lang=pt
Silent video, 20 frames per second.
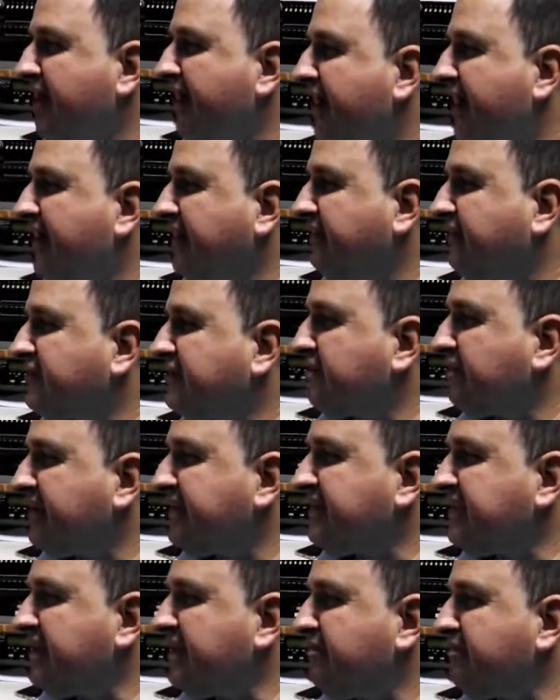carta você
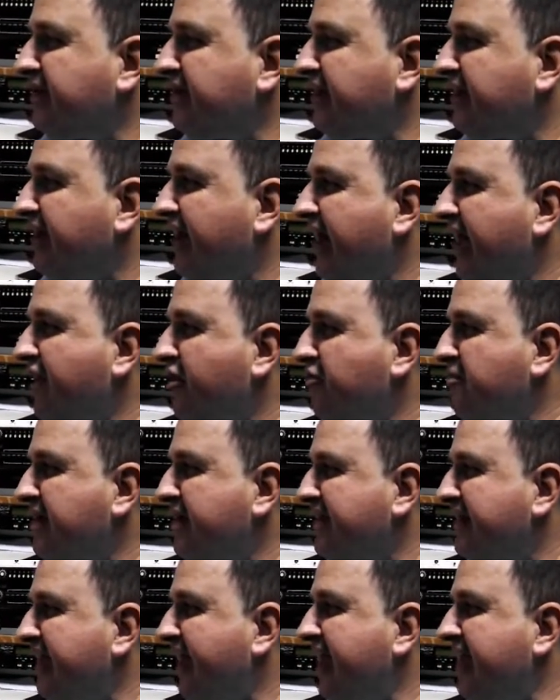participa. Aí eu
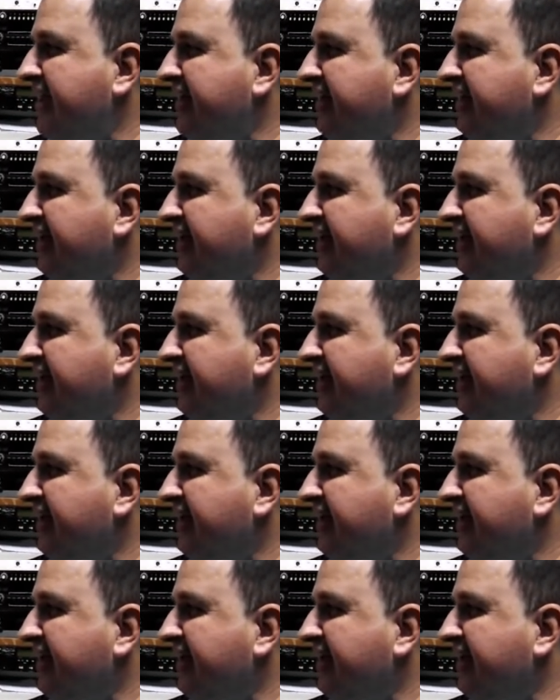mandei.